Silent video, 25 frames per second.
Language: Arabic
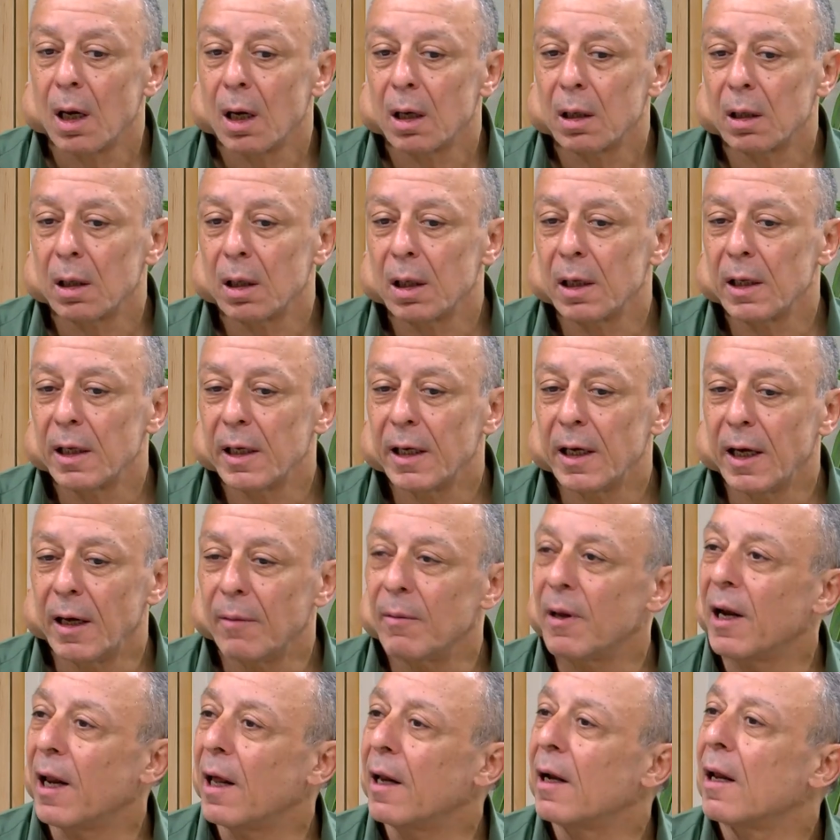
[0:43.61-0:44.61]
اللي هي
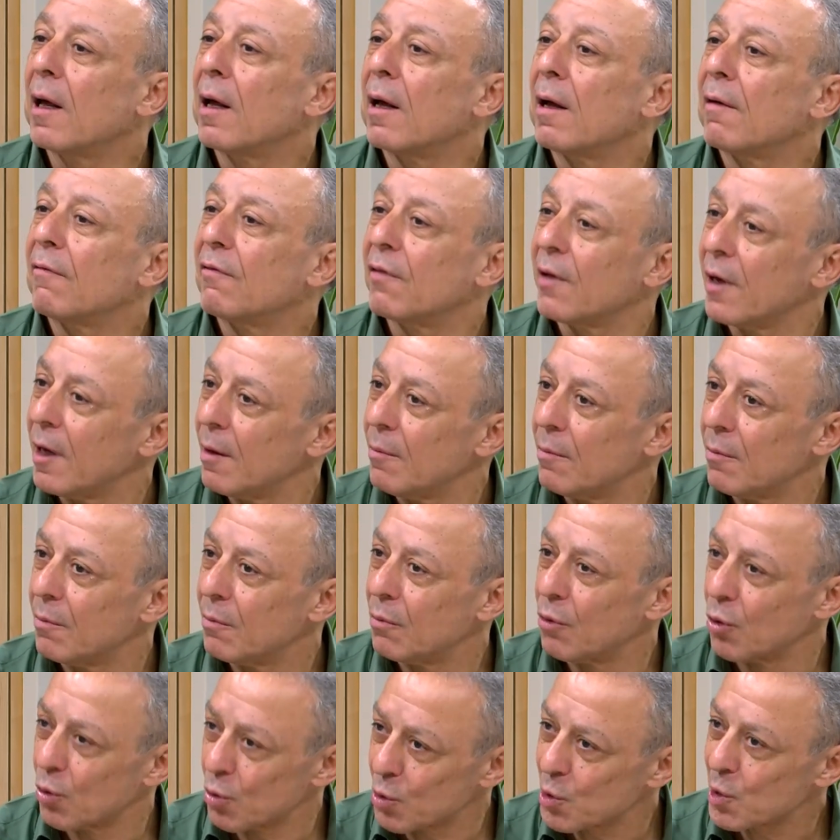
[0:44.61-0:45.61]
عمل عنها فيلم
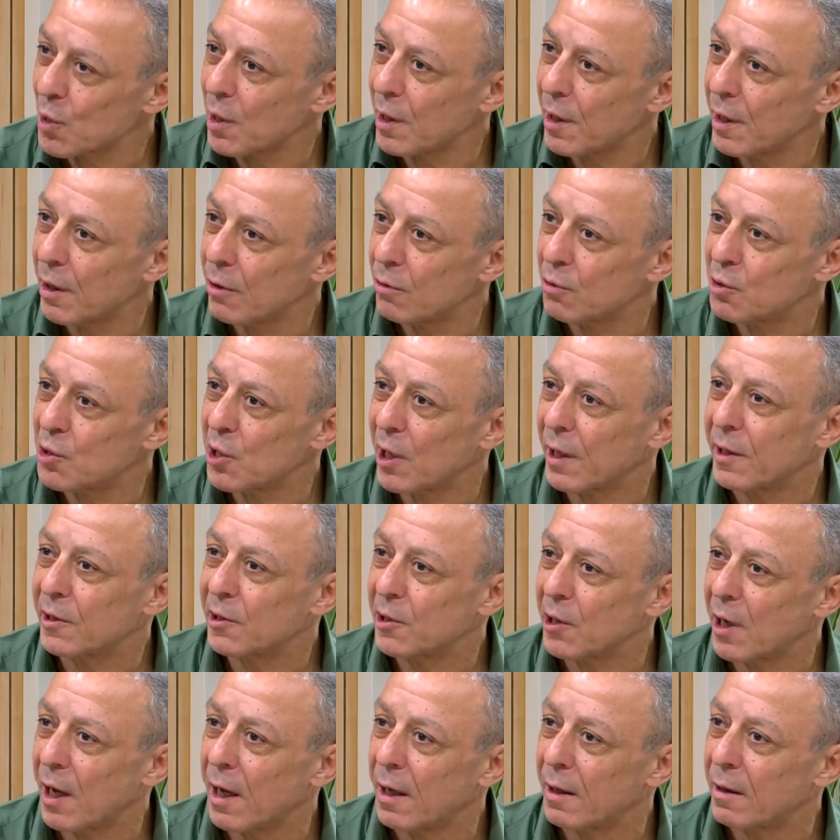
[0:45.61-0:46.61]
بروس لي وجاك
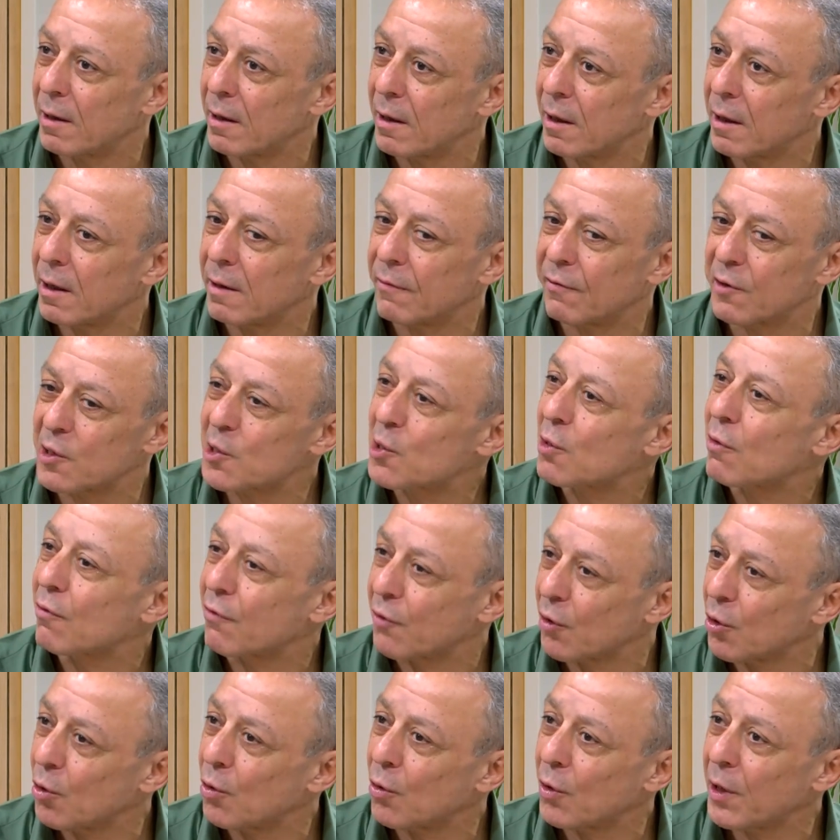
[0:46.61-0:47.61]
تشان فيست
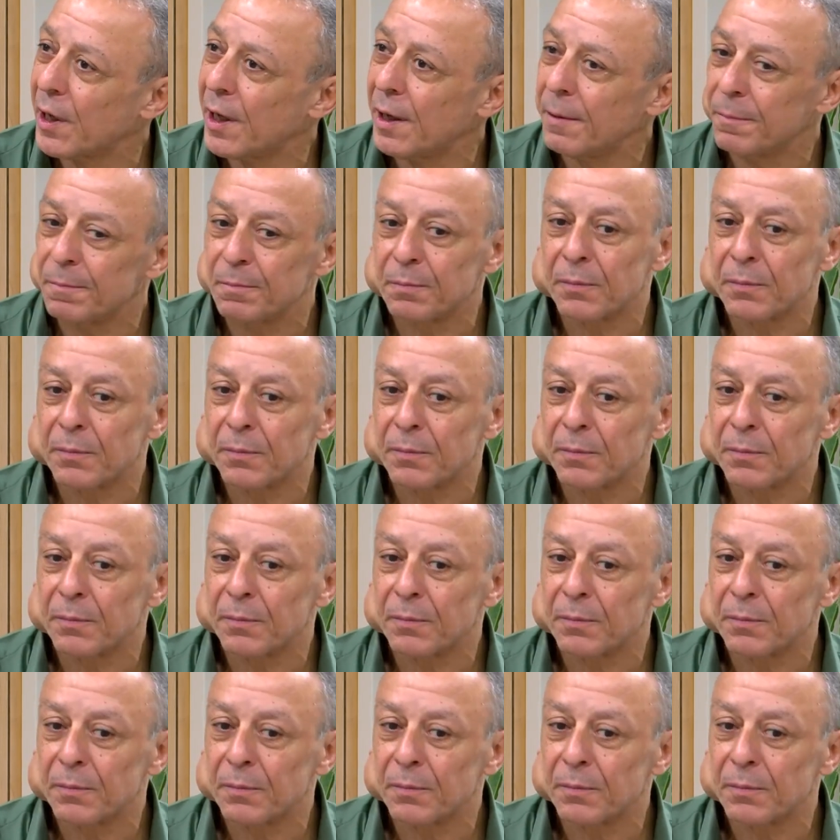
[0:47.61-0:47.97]
فيوري